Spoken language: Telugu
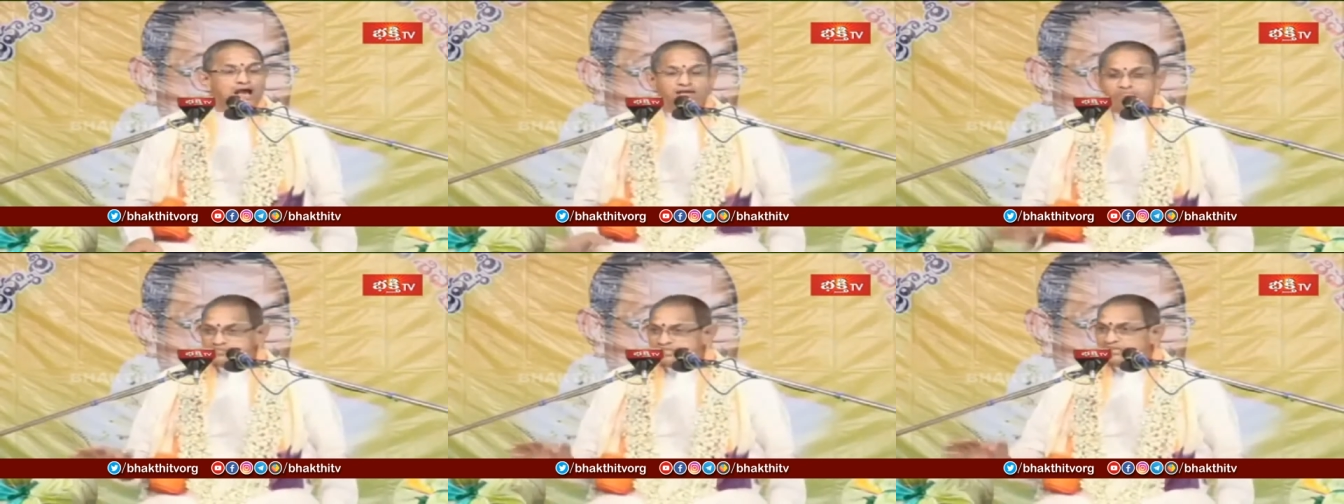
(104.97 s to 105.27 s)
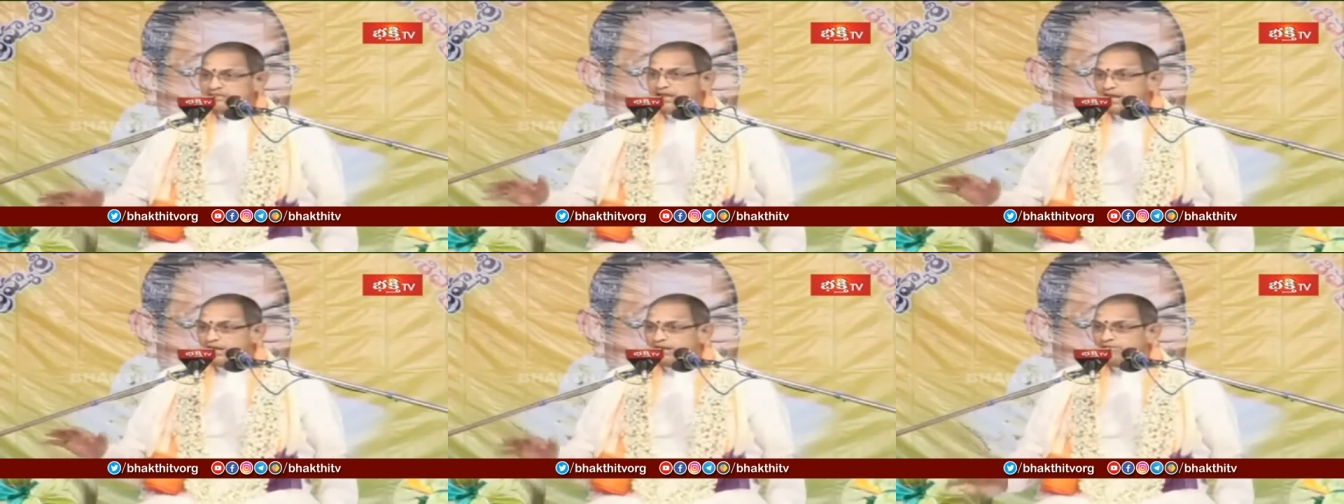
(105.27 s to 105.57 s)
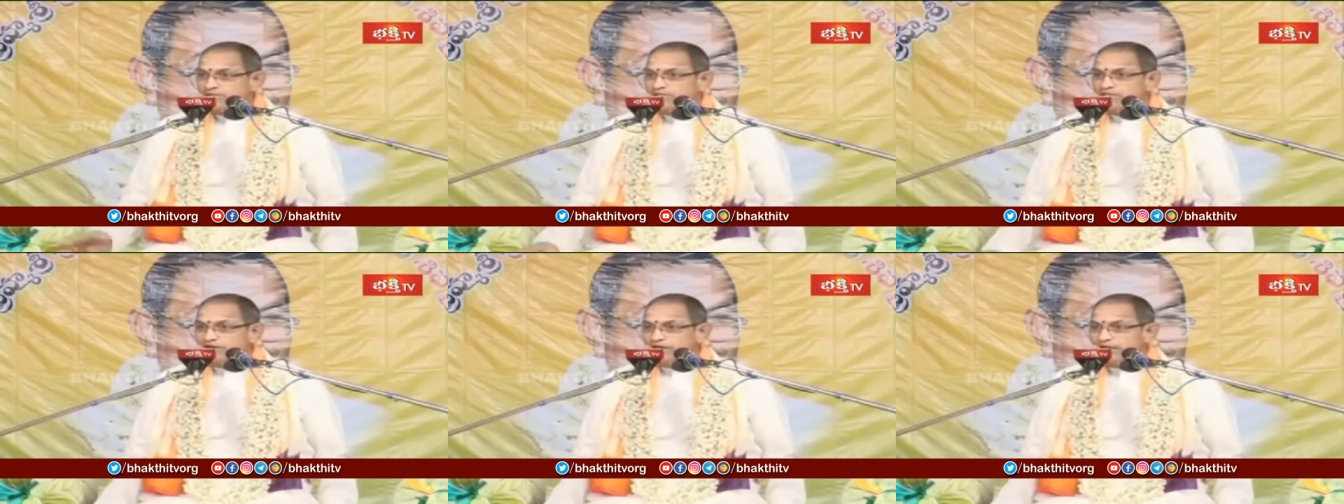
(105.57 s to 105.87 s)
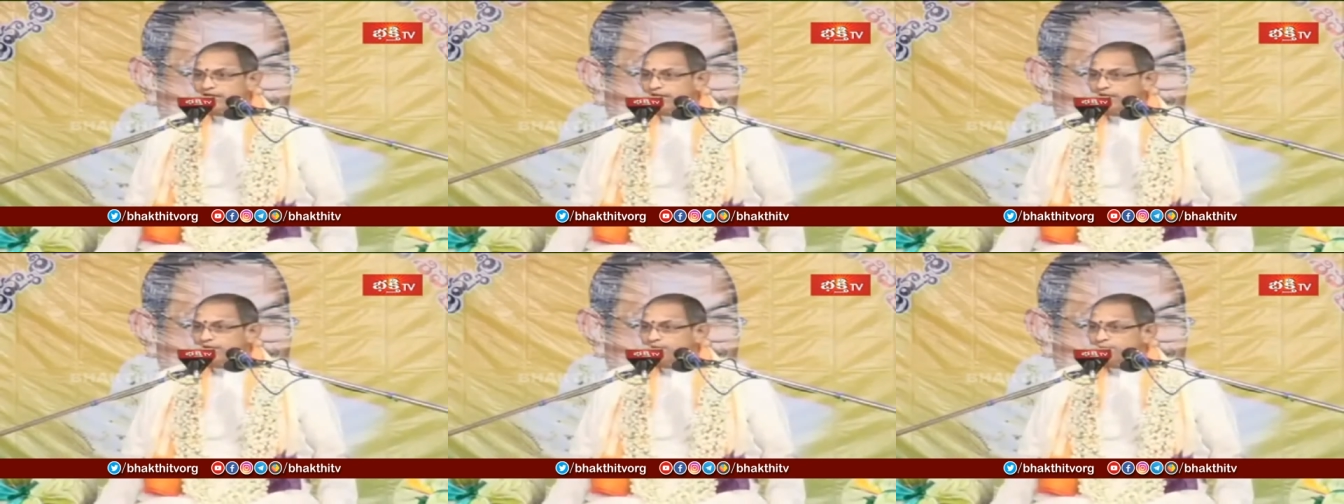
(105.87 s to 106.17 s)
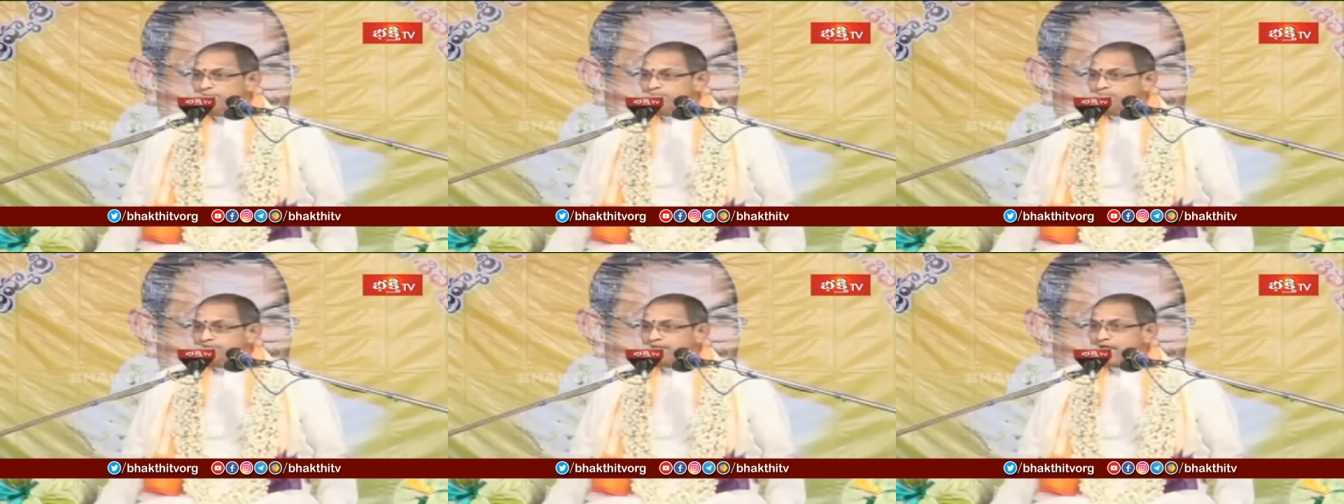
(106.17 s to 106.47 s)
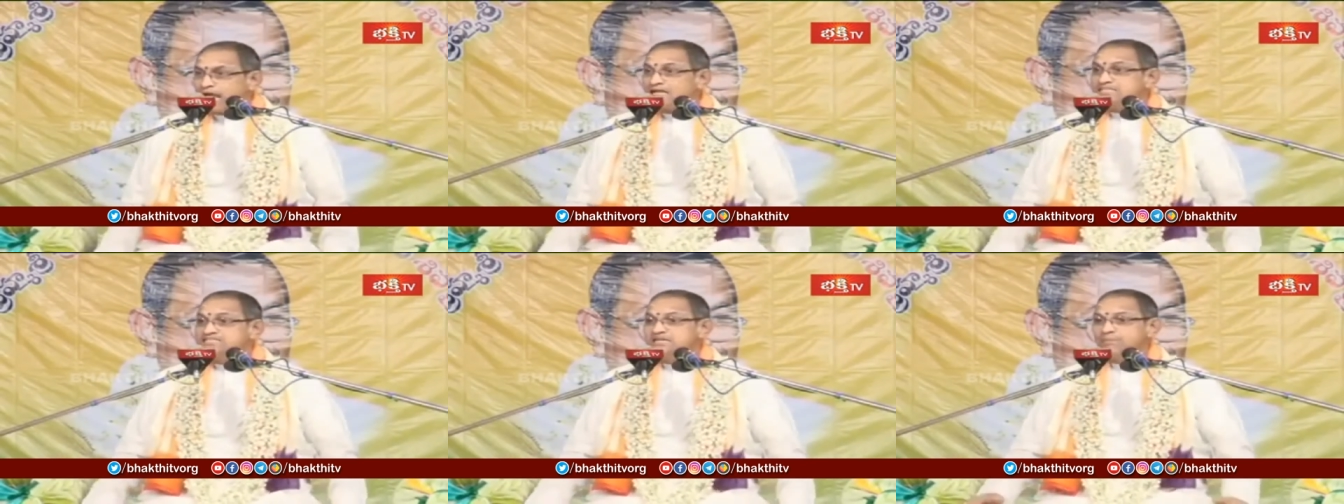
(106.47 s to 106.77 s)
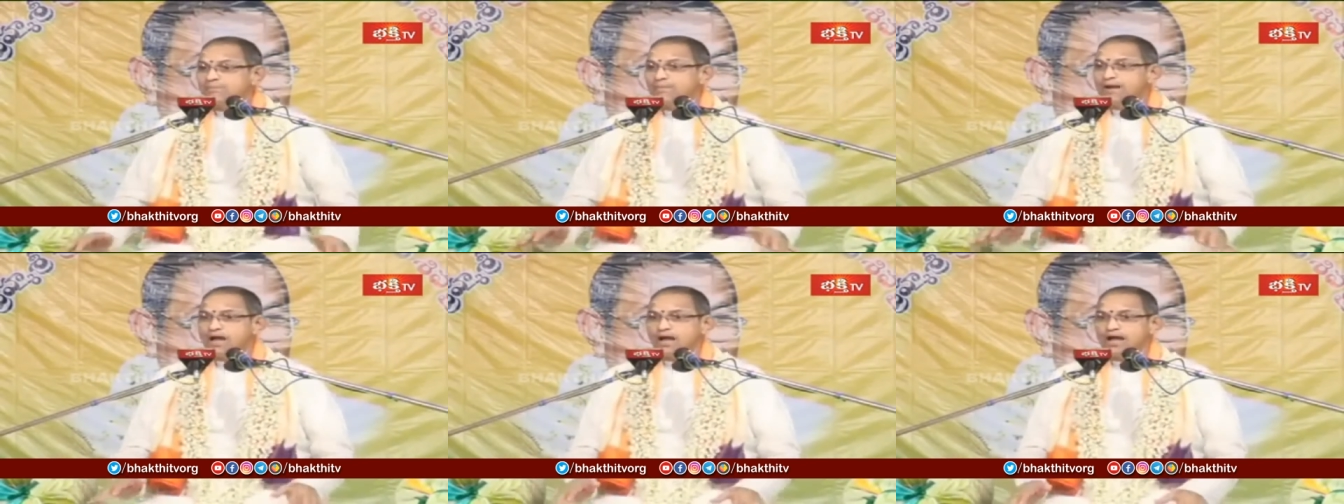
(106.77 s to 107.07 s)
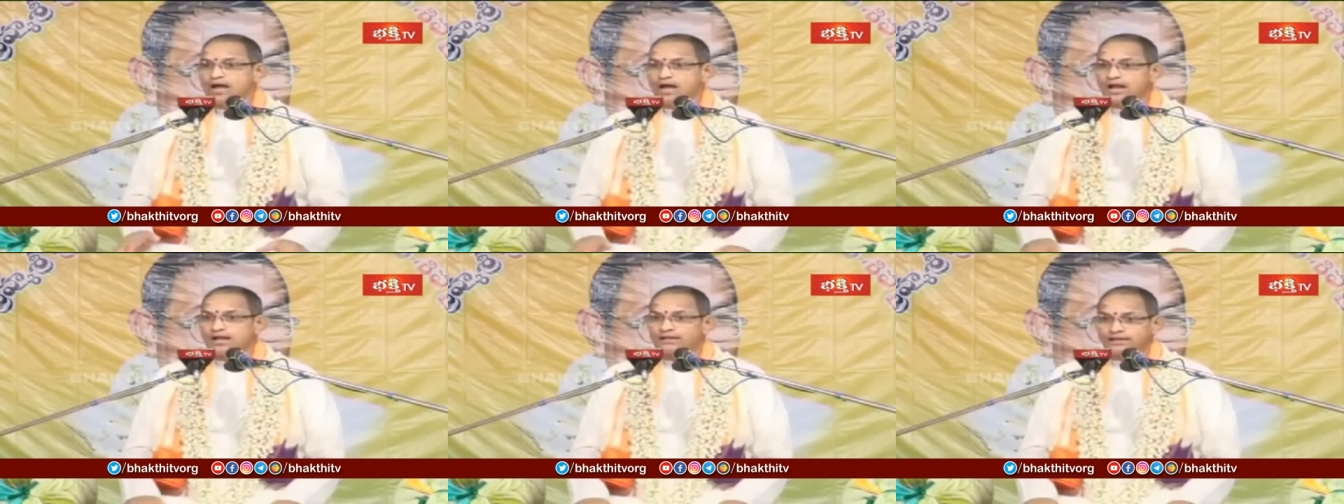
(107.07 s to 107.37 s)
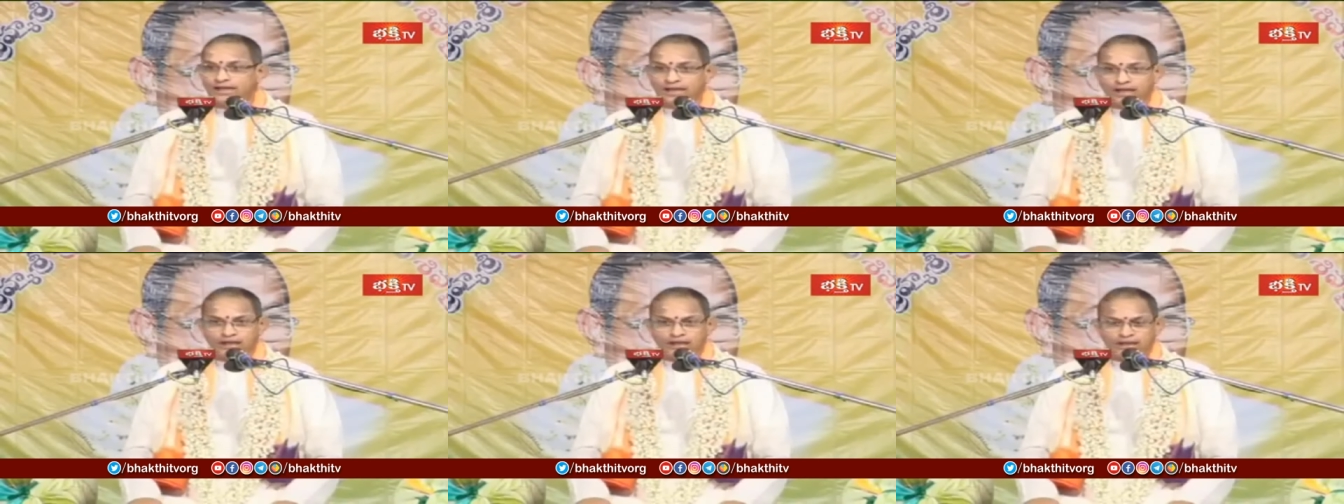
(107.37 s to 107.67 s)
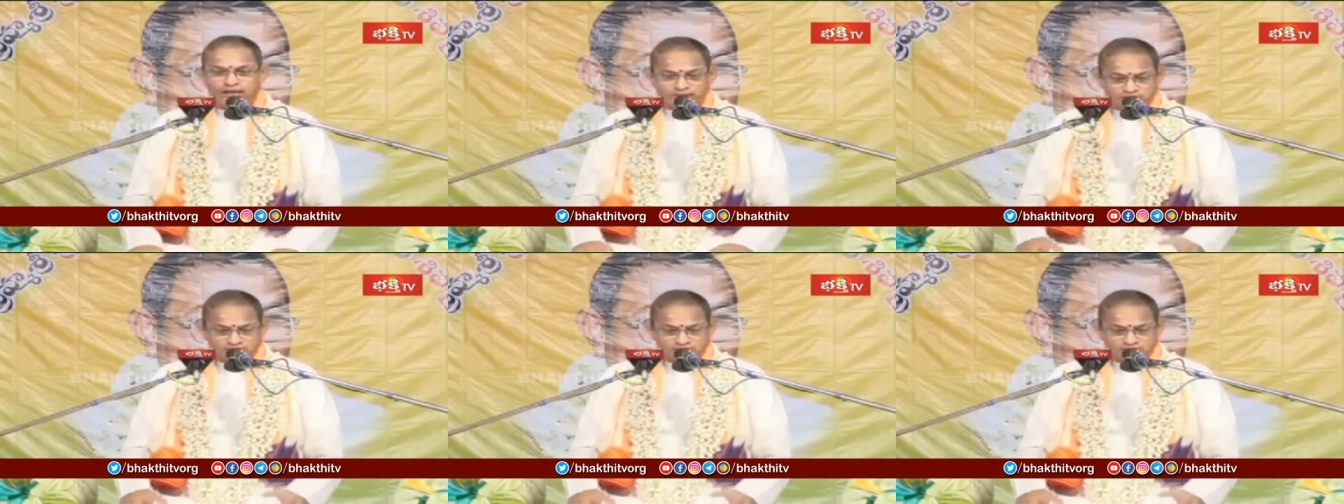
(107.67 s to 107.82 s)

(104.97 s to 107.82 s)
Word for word: హంసతాండవం అంటే అజప అంటే